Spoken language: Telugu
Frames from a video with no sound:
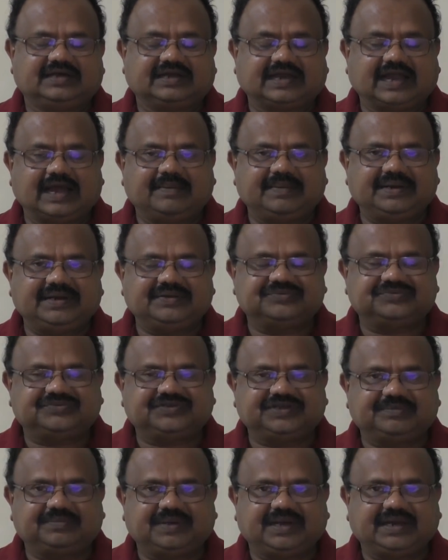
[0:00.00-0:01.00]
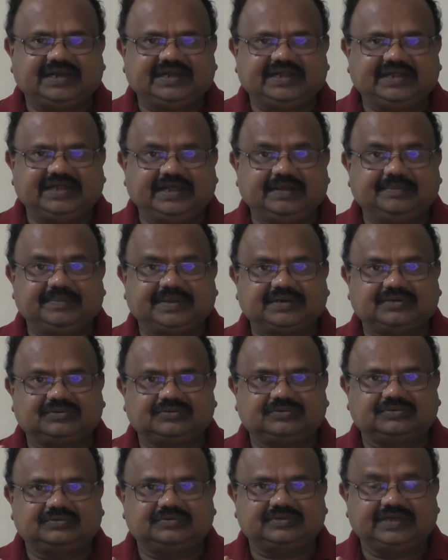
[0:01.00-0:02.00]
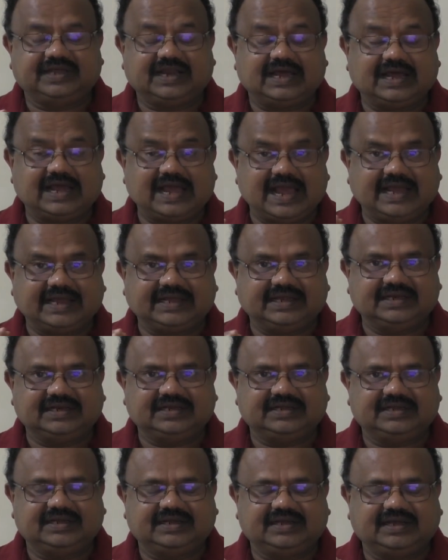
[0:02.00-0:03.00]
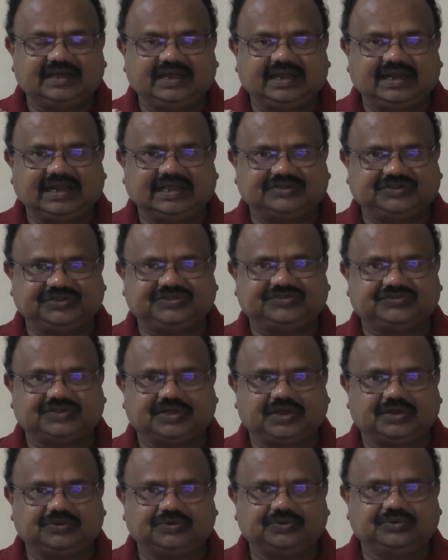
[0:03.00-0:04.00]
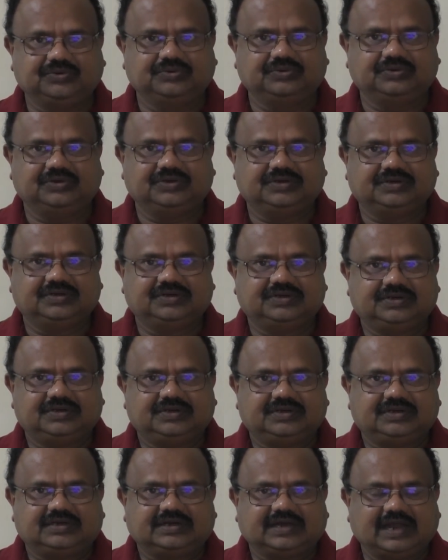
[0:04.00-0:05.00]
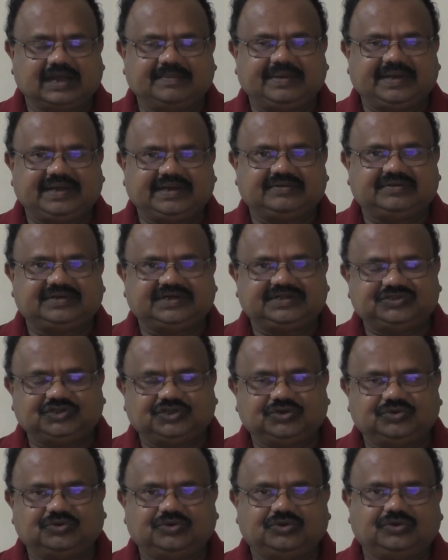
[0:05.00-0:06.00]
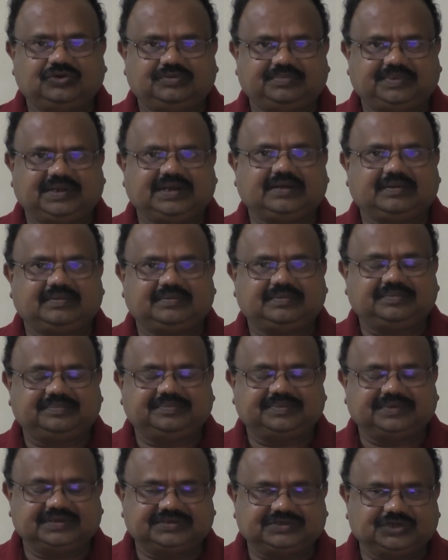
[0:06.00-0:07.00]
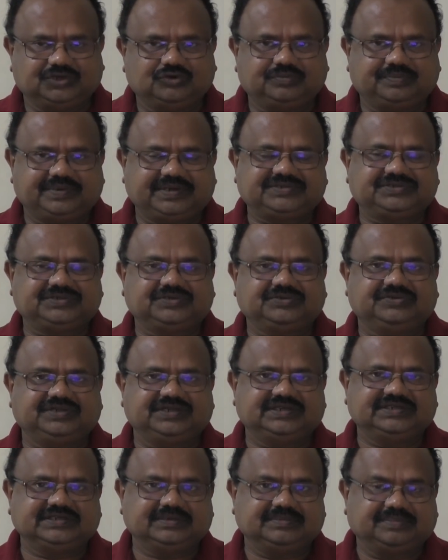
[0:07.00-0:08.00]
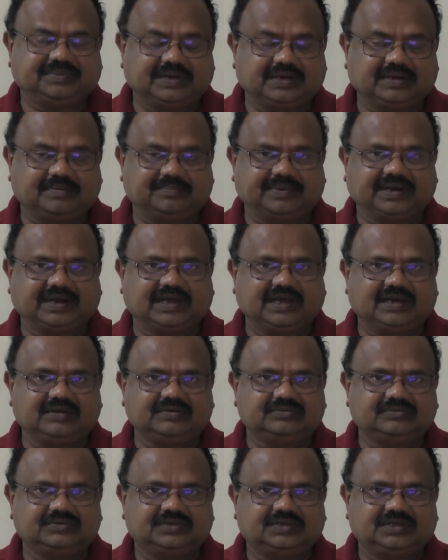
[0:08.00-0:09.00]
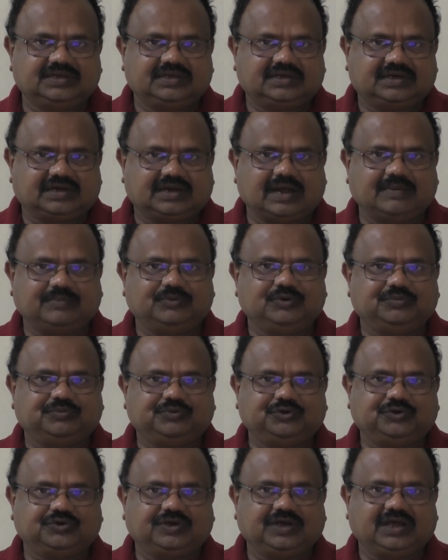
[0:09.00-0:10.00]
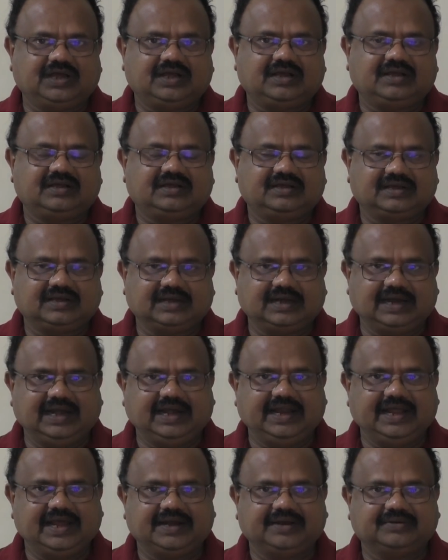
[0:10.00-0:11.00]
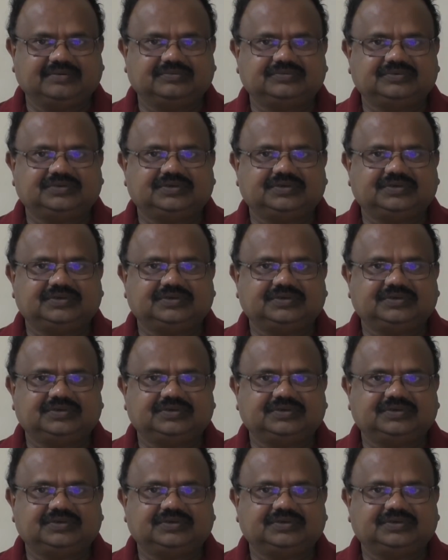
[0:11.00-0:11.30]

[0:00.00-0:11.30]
రామాయణం సినిమాని ఏ మేరకు ఎలా యాంగిల్ ఎలా తీస్తారు రామాయణం అంటే తెలుగులో మన తెలుగు ప్రేక్షకులు తెలిసిన ప్రకారం రాముని పుట్టుక కళ్యాణం